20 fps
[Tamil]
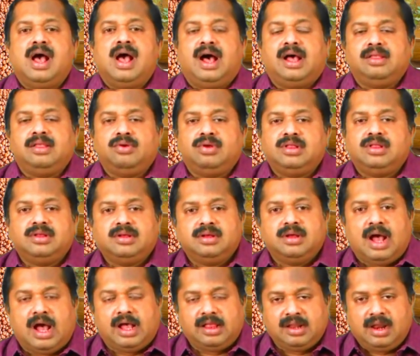அது வந்து
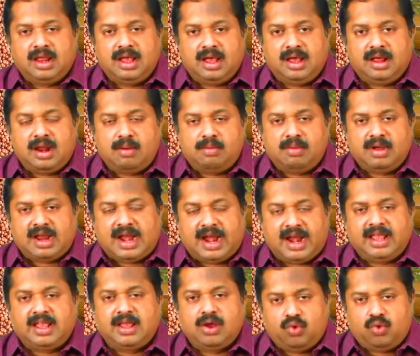அதில் நம்ம
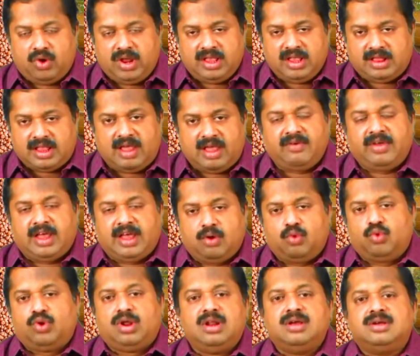கிடைக்கக்கூடிய தேவையான
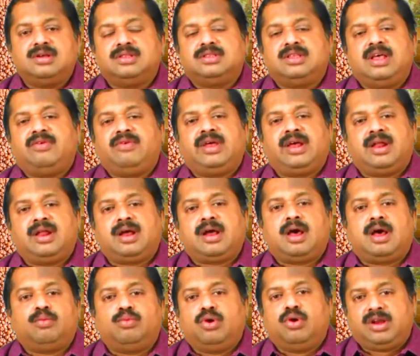உடலுக்கு தேவையான
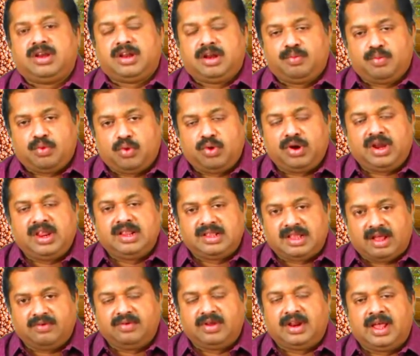கார்போஹைட்ரேட் புரோட்டீன்
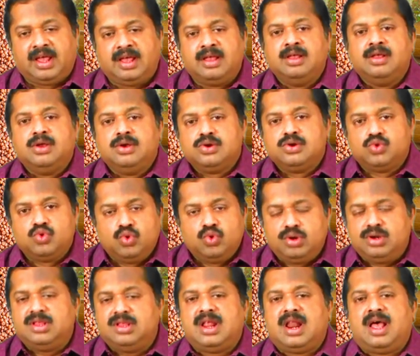தவிர
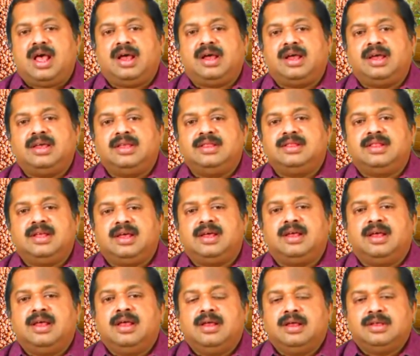கூடுதலாக இந்த
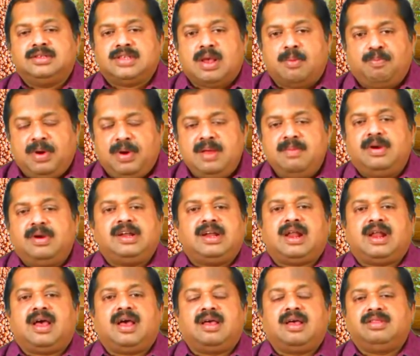
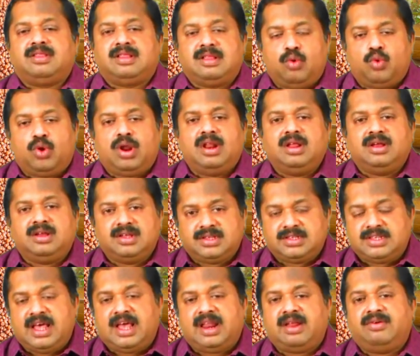சப்ளிமெண்டடாக உடலுக்கு
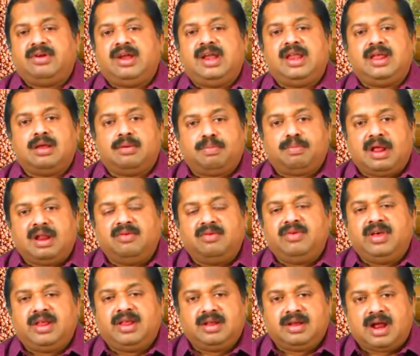சேர வேண்டிய
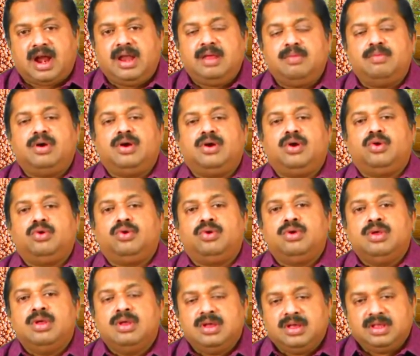பல்வேறு கனிமங்களும்
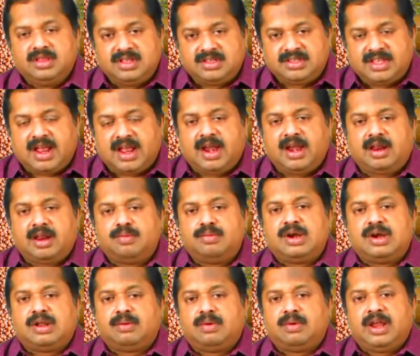இந்த செகண்டரி
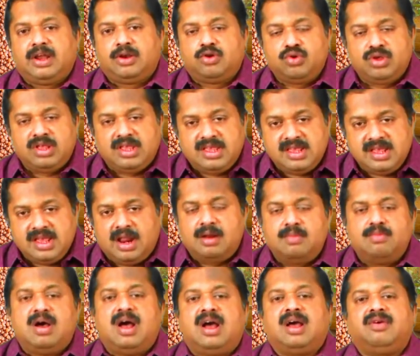மெட்டபலைட்டும்
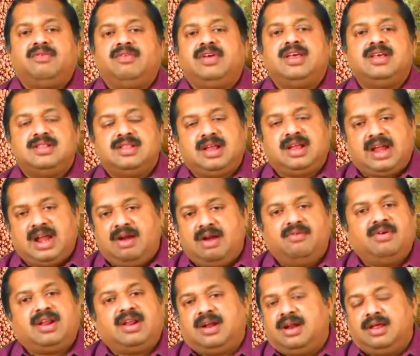இயல்பாகவே இந்த
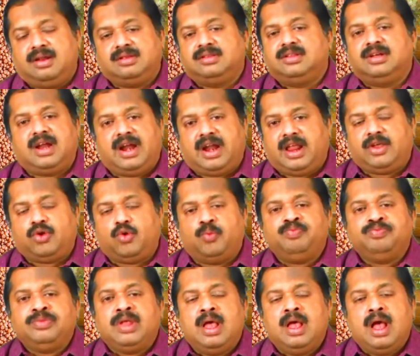கேழ்வரகிலிருந்து கிடைக்கும்
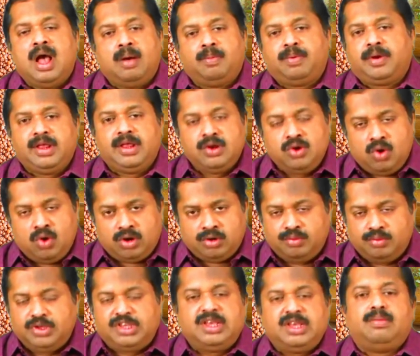அப்புறம் இன்னொரு
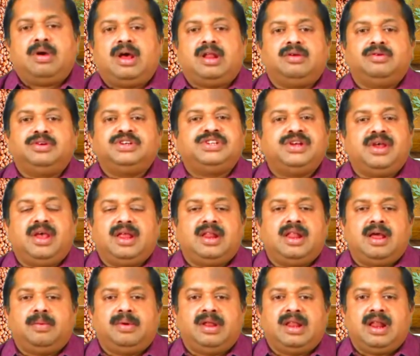முக்கியமான விஷயம் என்ன
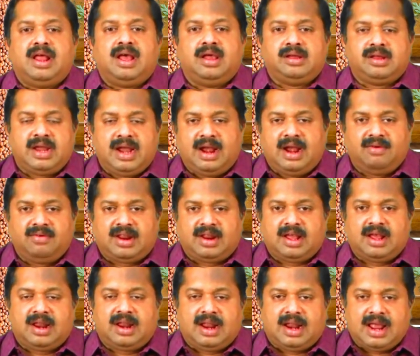அப்படின்னா
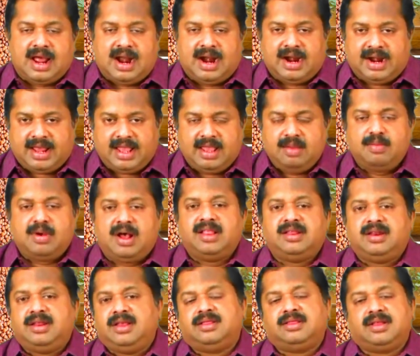கேழ்வரகை நல்லா அடை
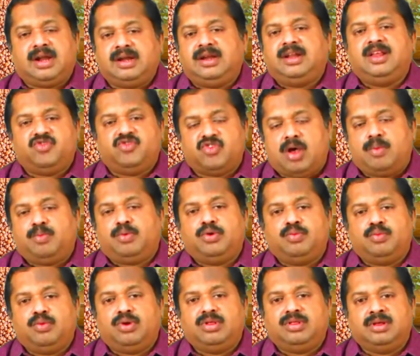மாதிரி தட்டி
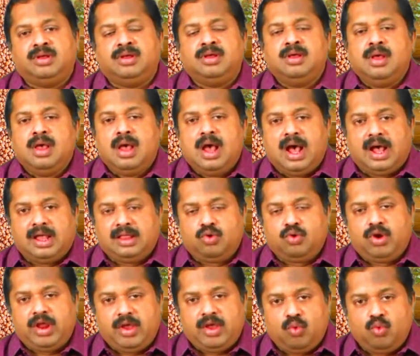சாப்பிடும் பொழுது
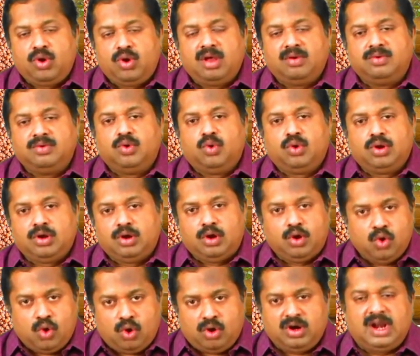அதனுடைய உணவு ஒரு
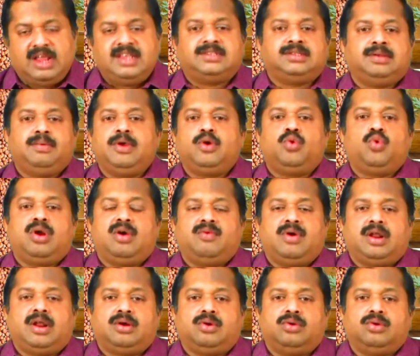லோ கிளைசிமிக்
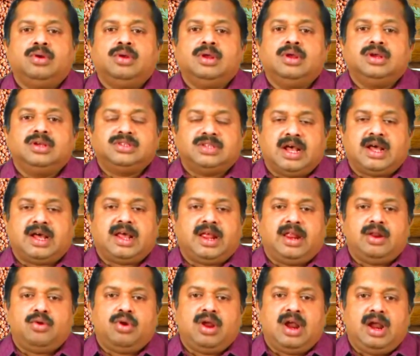உணவாக இருக்கும் சர்க்கரை
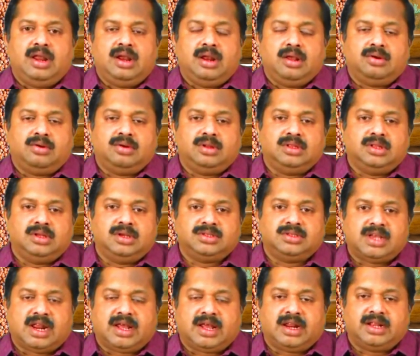நோயாளிகளுக்கு வந்து
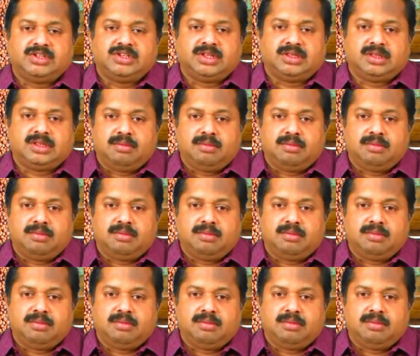சர்க்கரை சத்து